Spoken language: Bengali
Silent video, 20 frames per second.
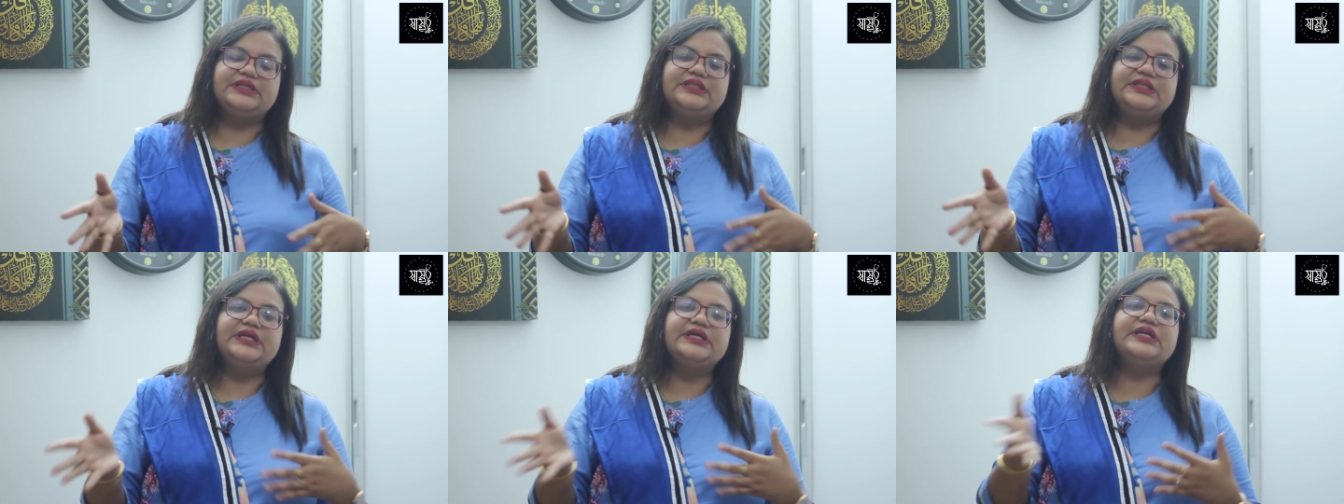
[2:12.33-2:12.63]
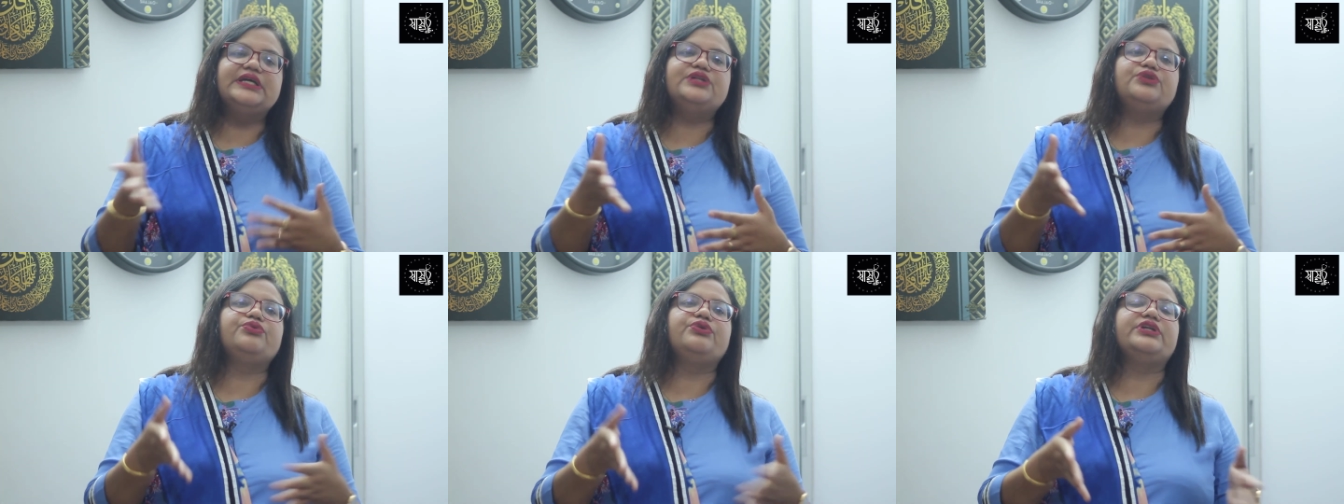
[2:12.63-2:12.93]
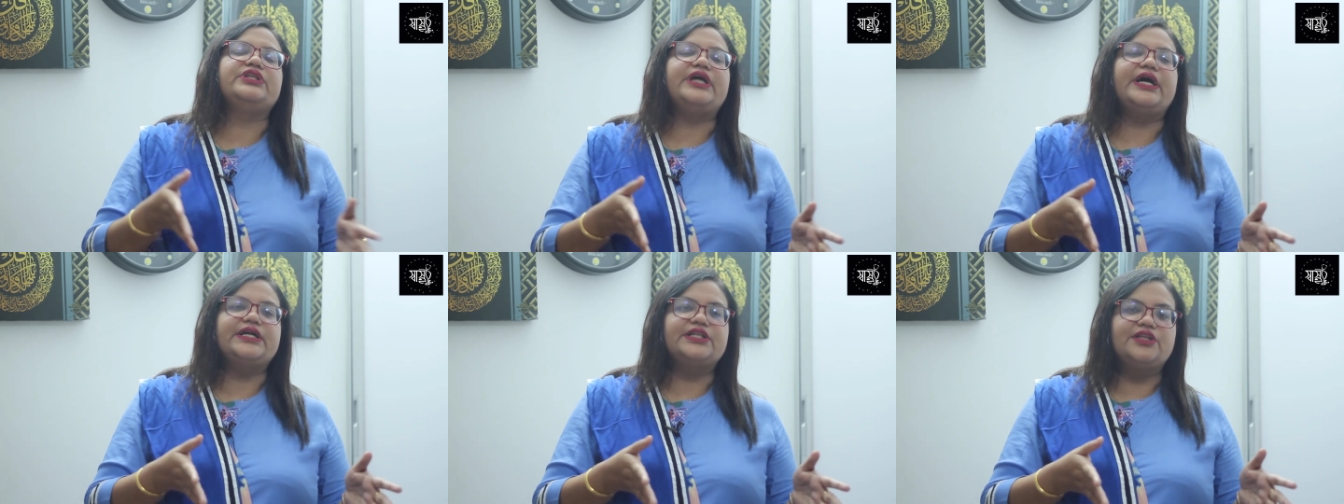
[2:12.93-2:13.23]
থেকে দূরে
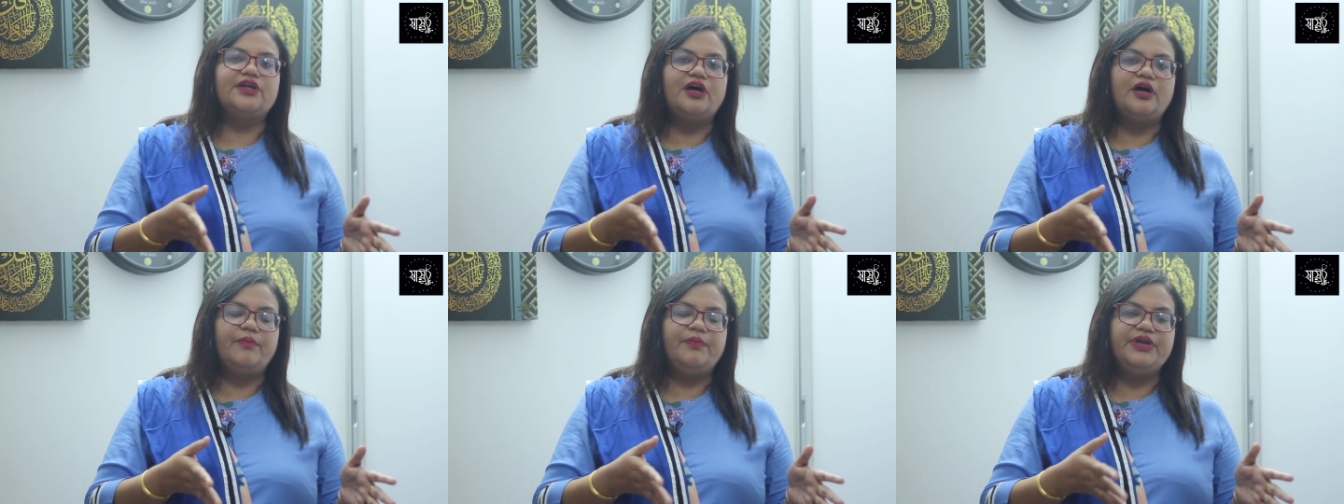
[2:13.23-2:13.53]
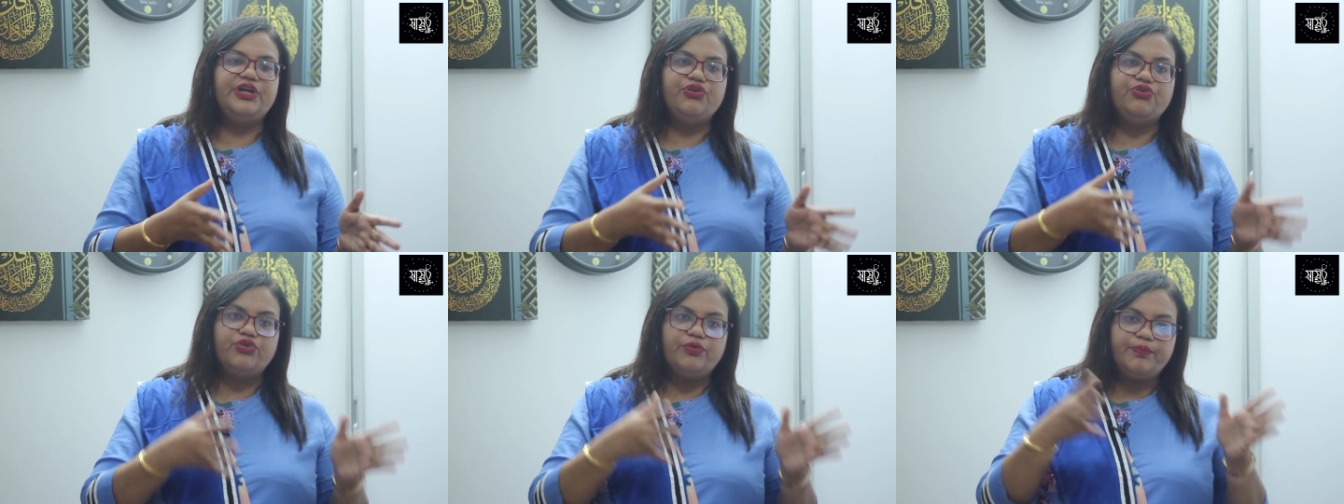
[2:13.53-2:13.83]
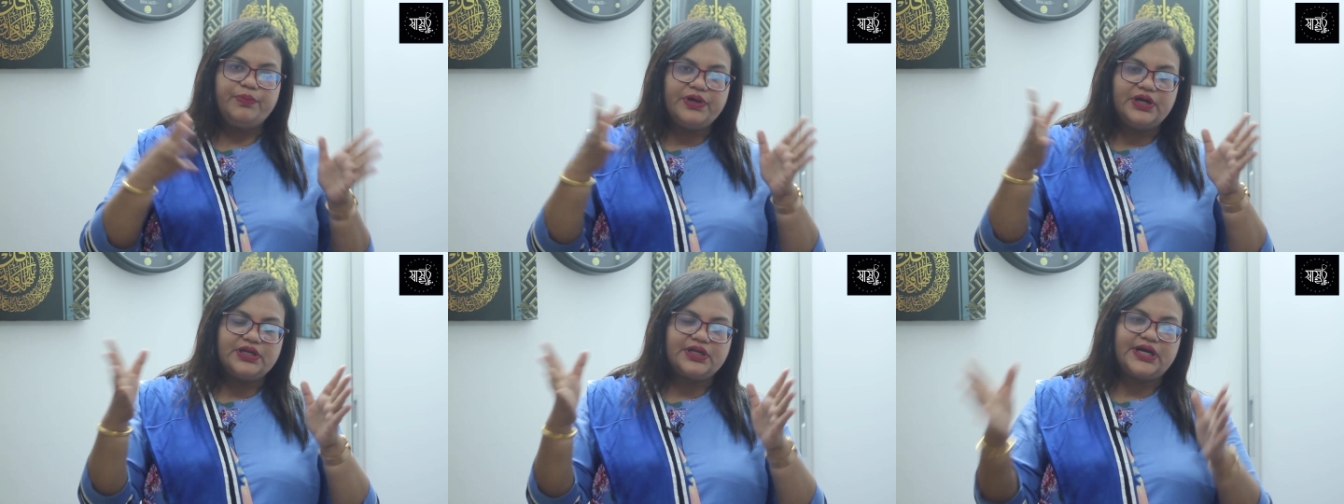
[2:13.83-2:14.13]
থাকতে হবে
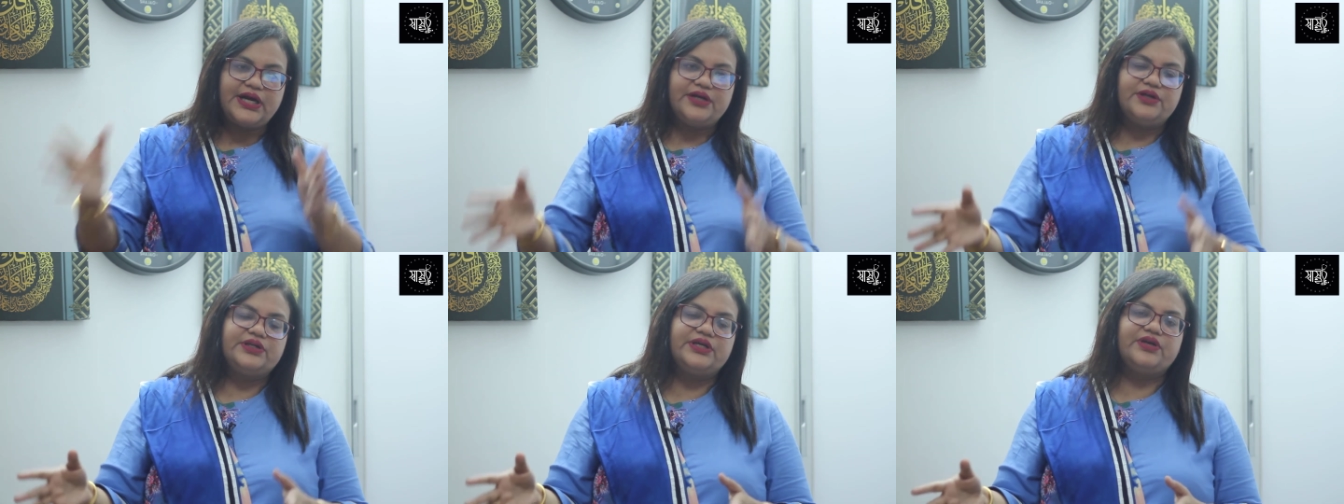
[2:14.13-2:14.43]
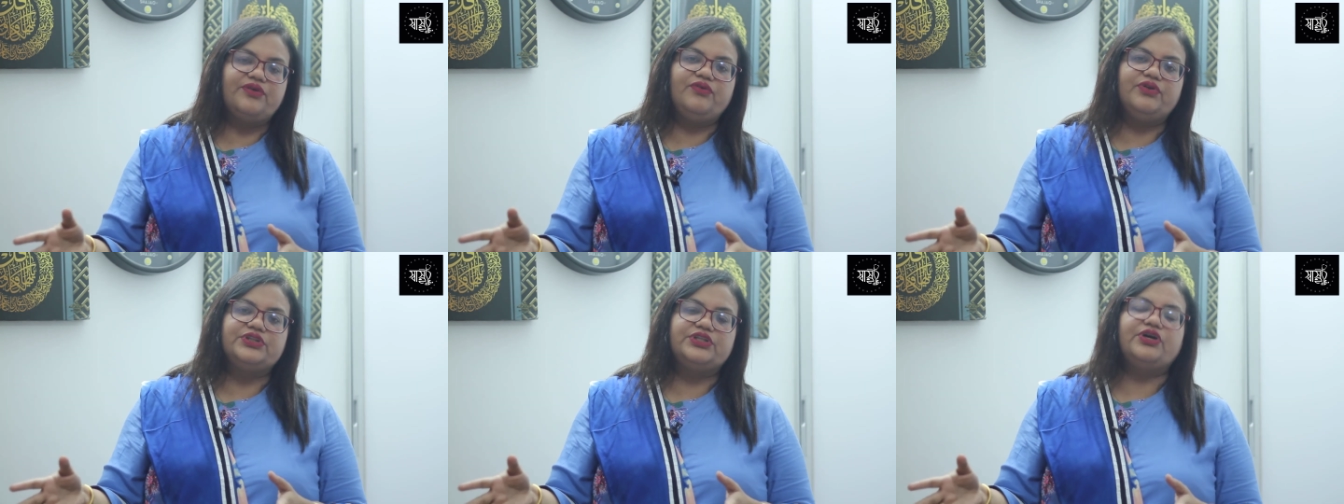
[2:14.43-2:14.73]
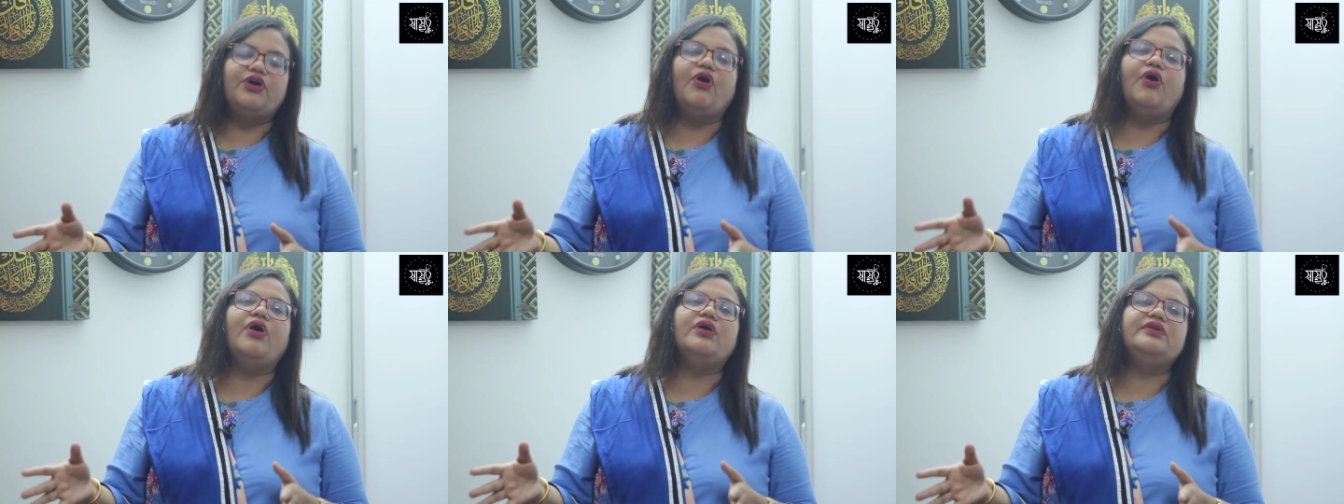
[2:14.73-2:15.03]
ইউরোপিয়ান কান্ট্রিগুলোতে
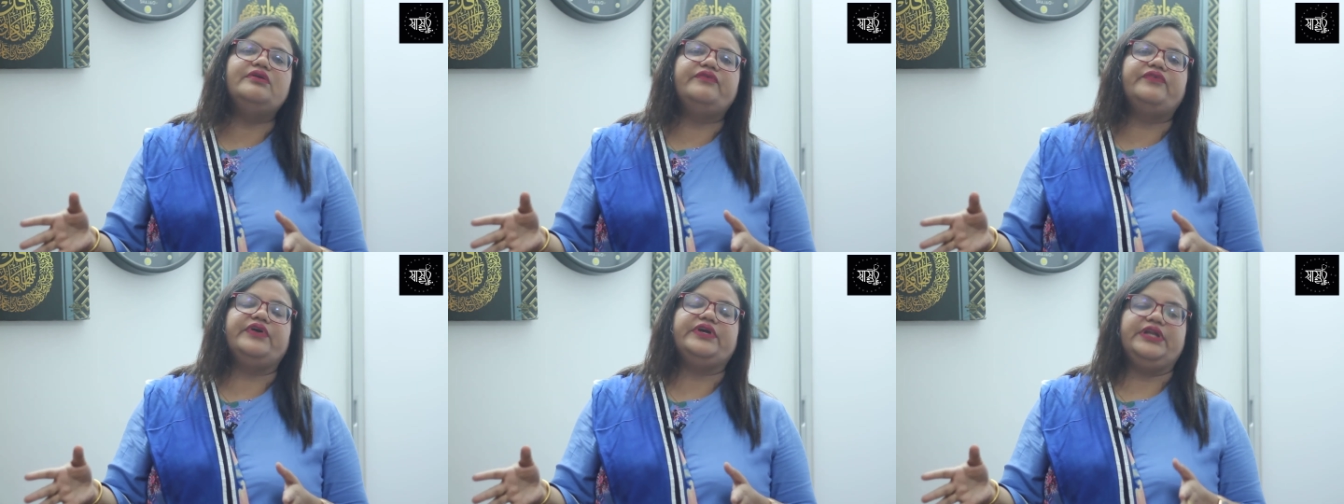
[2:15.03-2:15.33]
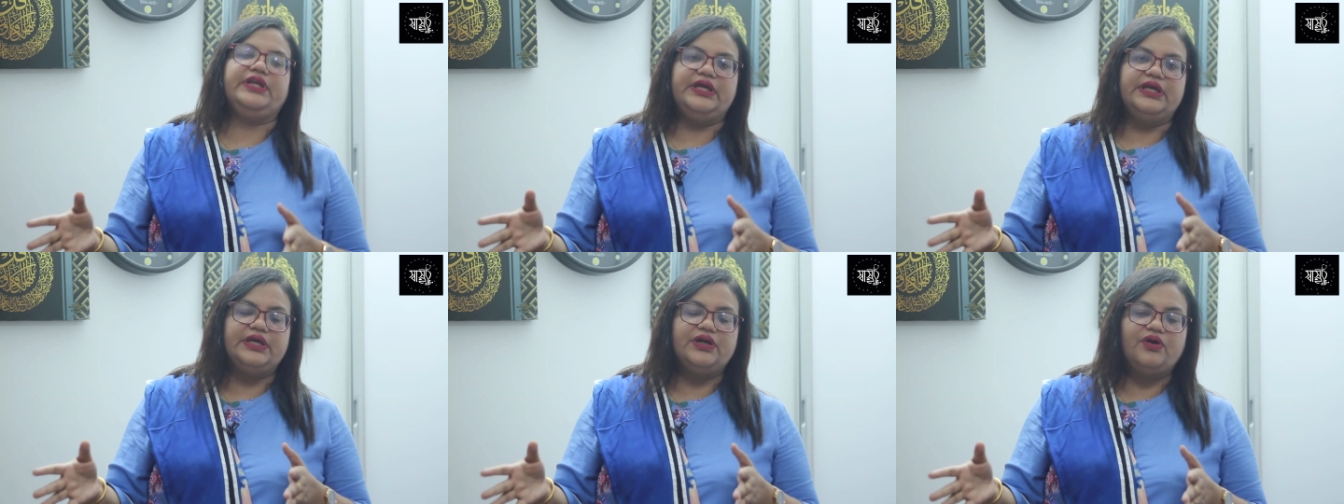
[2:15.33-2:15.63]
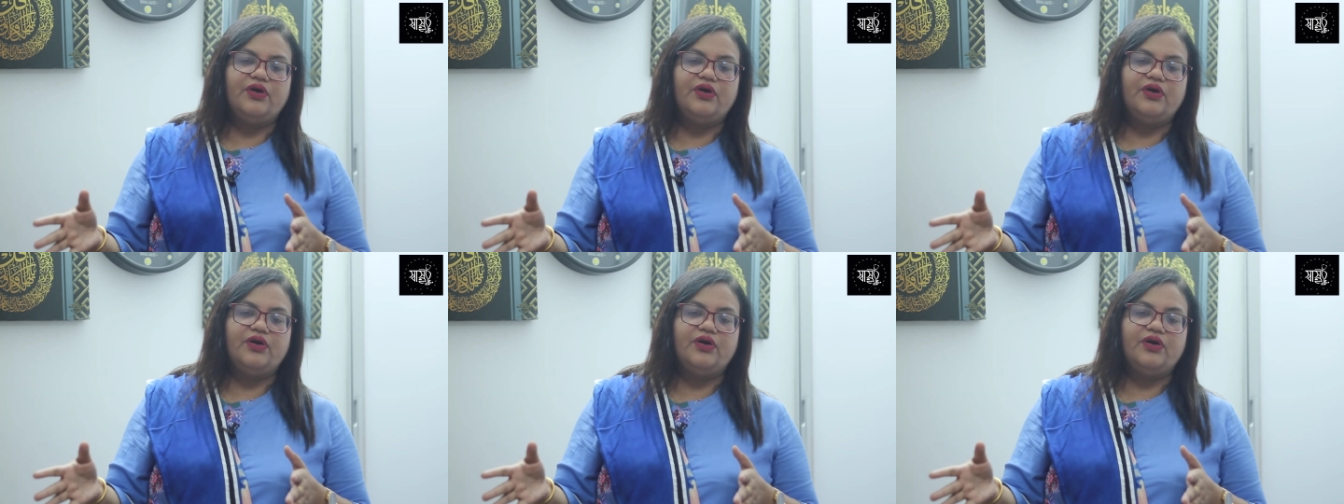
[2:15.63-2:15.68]
অলরেডি